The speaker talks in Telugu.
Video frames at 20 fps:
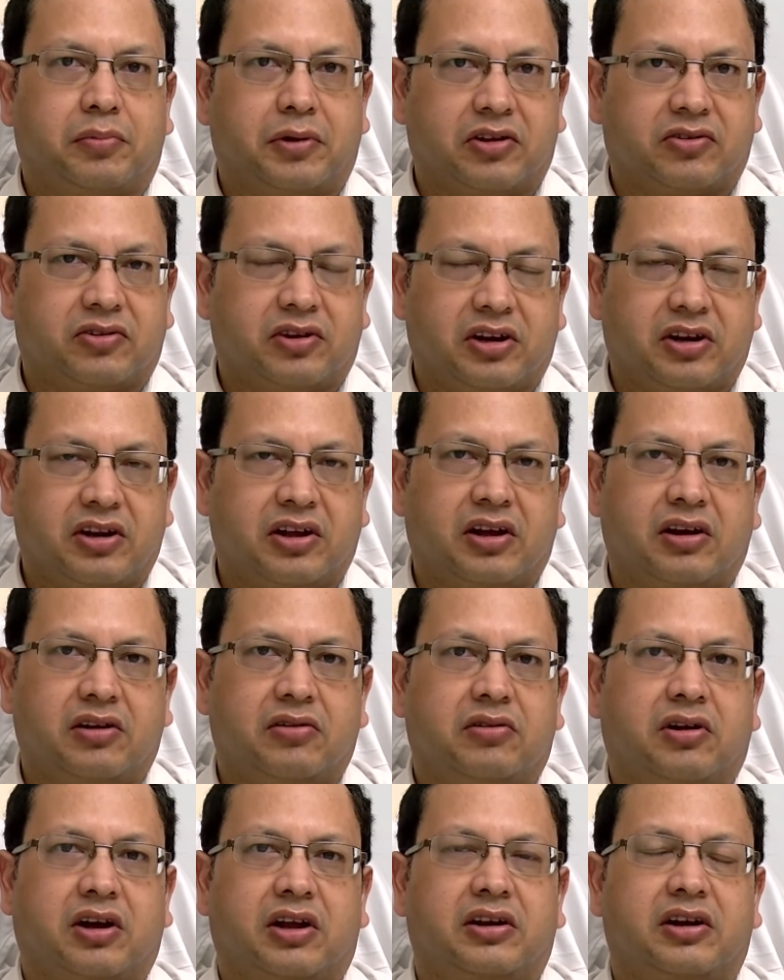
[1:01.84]
ప్లస్
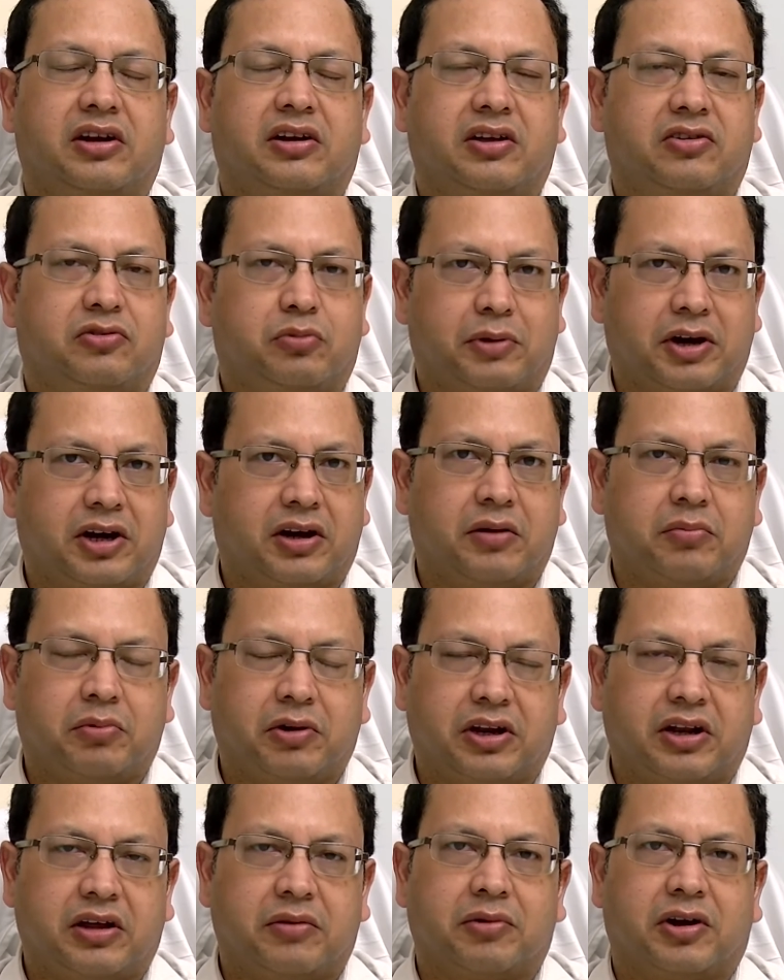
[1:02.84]
ఇండియాలో అన్నిటికీ స్ప్రెడ్
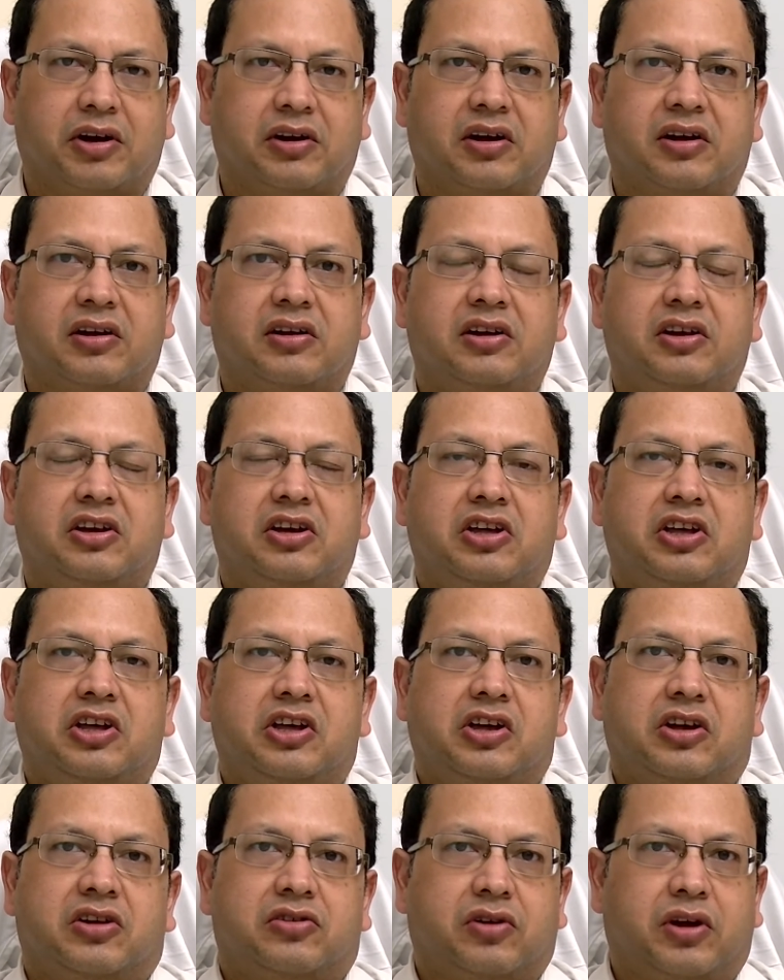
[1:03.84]
అయిపోయినాయి బాగా
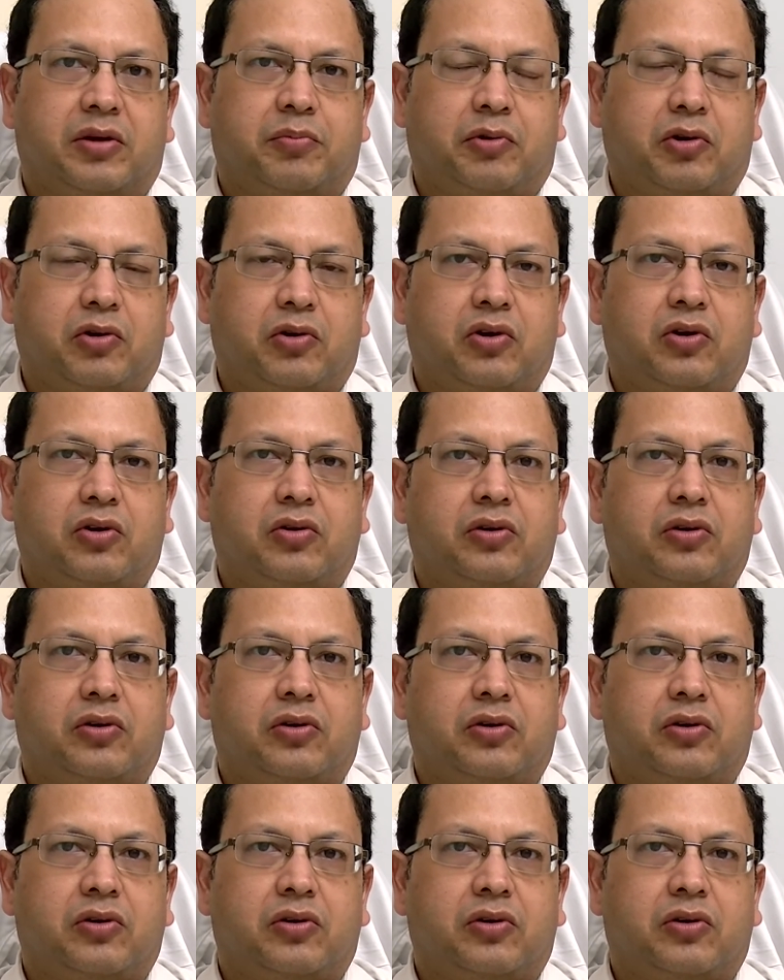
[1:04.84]
సో ఇప్పుడు